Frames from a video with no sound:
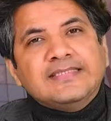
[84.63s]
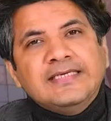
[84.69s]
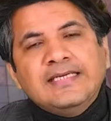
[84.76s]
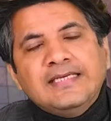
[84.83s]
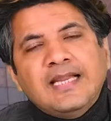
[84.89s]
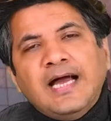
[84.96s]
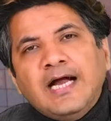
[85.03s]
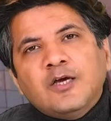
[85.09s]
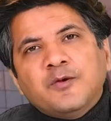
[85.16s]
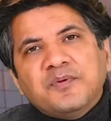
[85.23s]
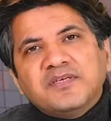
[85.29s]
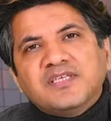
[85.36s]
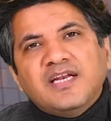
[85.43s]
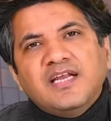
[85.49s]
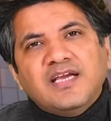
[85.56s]
तीन लाख
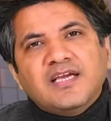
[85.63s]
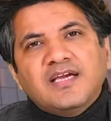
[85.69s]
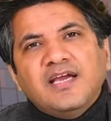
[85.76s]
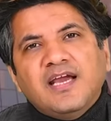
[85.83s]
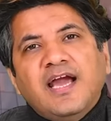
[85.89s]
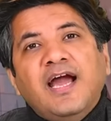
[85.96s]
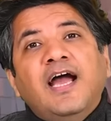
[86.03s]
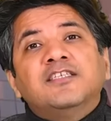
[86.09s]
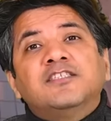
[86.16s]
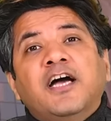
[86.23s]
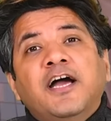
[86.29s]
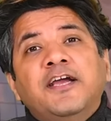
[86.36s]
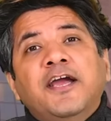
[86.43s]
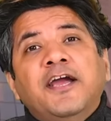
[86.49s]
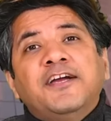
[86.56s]
रुपए से लेके एज
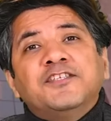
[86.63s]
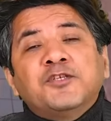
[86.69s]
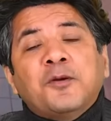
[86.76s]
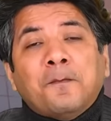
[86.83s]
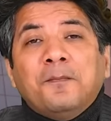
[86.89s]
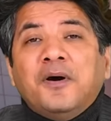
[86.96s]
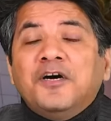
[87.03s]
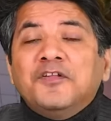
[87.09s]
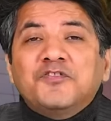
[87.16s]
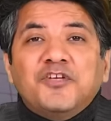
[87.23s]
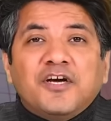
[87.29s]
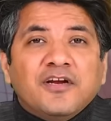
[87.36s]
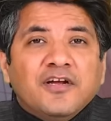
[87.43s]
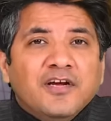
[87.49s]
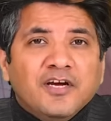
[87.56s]
हाई एज
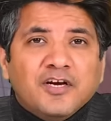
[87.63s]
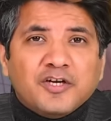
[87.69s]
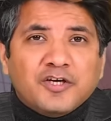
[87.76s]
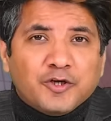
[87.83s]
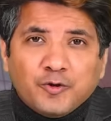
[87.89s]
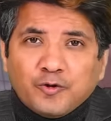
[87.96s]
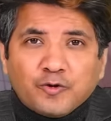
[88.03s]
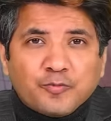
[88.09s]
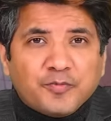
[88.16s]
बहत्तर करोड़